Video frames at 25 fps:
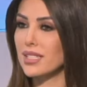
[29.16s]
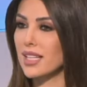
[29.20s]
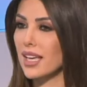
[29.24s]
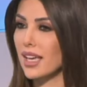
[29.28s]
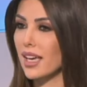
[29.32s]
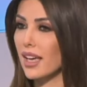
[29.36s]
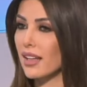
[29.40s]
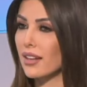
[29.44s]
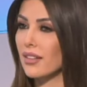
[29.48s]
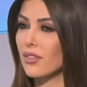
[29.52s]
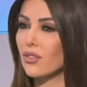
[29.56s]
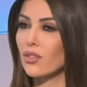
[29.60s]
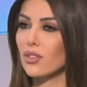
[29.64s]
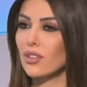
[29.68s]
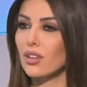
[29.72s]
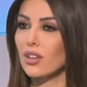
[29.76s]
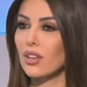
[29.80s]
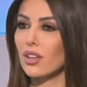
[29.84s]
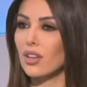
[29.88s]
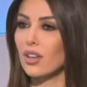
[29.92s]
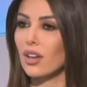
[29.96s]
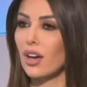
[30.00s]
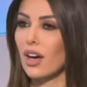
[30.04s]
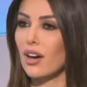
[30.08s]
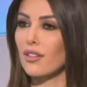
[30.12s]
ذكرت
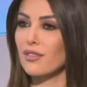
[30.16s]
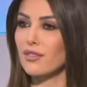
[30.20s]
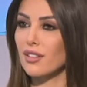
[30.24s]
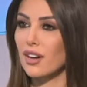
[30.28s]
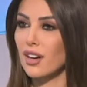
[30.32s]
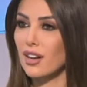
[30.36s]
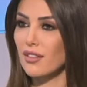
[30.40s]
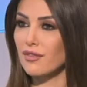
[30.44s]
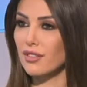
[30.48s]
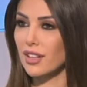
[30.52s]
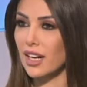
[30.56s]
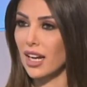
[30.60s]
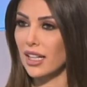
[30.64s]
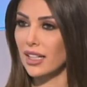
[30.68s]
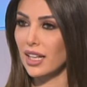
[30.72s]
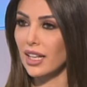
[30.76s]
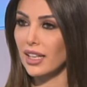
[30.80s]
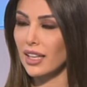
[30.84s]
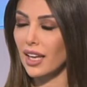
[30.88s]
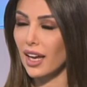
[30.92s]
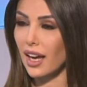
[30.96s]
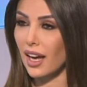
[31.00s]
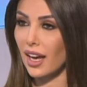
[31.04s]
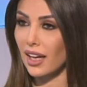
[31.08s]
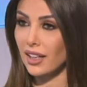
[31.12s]
آه، عفاف رح نحكي
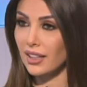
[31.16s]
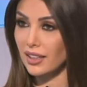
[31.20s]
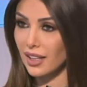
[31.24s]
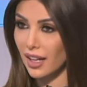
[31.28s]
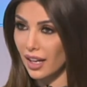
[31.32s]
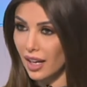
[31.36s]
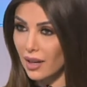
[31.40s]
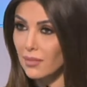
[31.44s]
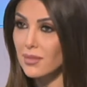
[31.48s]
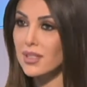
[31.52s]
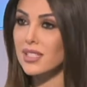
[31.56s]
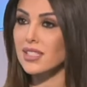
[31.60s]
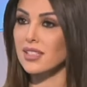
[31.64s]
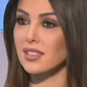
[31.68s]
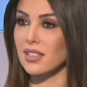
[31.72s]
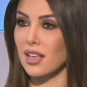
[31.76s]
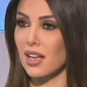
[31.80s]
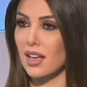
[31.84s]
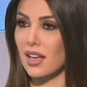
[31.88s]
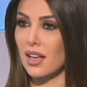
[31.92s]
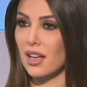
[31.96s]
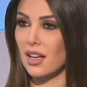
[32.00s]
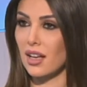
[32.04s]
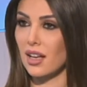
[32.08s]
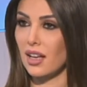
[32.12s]
نحكي عن خمس
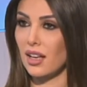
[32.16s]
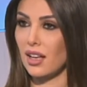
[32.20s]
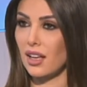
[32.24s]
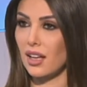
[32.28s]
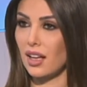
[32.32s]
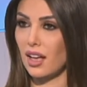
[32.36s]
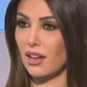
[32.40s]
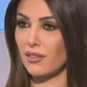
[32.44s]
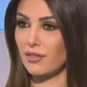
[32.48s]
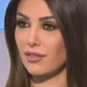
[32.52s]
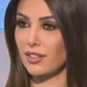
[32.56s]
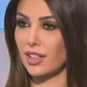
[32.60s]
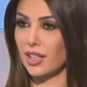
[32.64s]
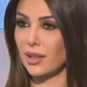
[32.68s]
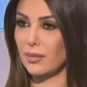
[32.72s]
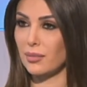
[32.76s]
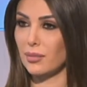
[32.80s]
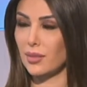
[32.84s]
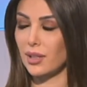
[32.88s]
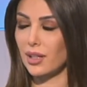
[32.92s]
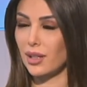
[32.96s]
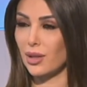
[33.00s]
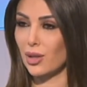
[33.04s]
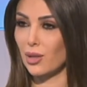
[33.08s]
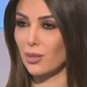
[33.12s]
آه، صح.
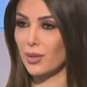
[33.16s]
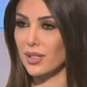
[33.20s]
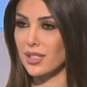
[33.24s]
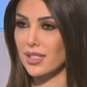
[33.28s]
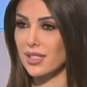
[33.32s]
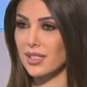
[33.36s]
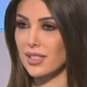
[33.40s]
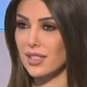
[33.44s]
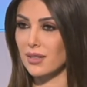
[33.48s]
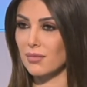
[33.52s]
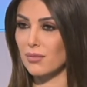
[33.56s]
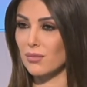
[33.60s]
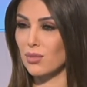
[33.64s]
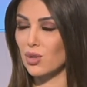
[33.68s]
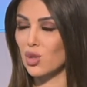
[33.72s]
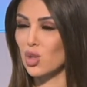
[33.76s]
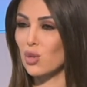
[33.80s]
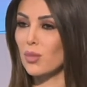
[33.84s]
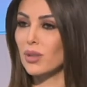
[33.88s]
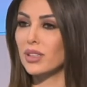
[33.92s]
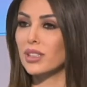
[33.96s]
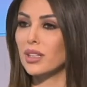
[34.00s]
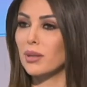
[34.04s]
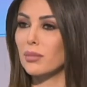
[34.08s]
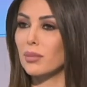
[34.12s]
افلام رومانسي بشو
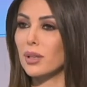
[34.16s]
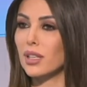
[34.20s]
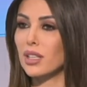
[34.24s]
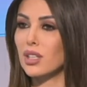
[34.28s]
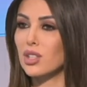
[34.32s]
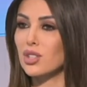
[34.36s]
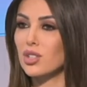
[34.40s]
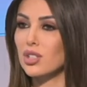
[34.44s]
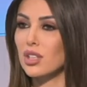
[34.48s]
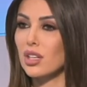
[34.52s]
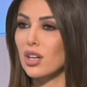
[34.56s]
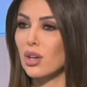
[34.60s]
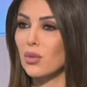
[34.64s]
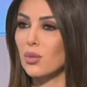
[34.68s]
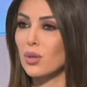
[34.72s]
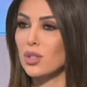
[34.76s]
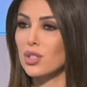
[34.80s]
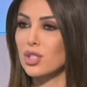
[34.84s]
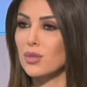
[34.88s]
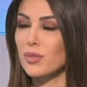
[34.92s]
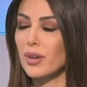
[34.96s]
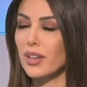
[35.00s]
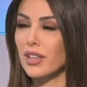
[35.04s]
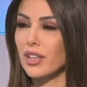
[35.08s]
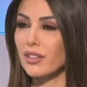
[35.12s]
بدنا نبلش اول
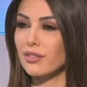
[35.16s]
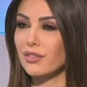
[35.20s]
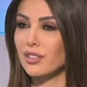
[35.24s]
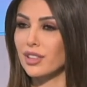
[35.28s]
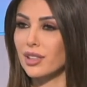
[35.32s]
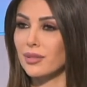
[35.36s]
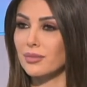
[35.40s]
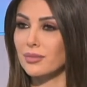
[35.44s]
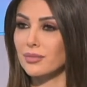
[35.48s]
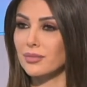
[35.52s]
شيء باي فيلم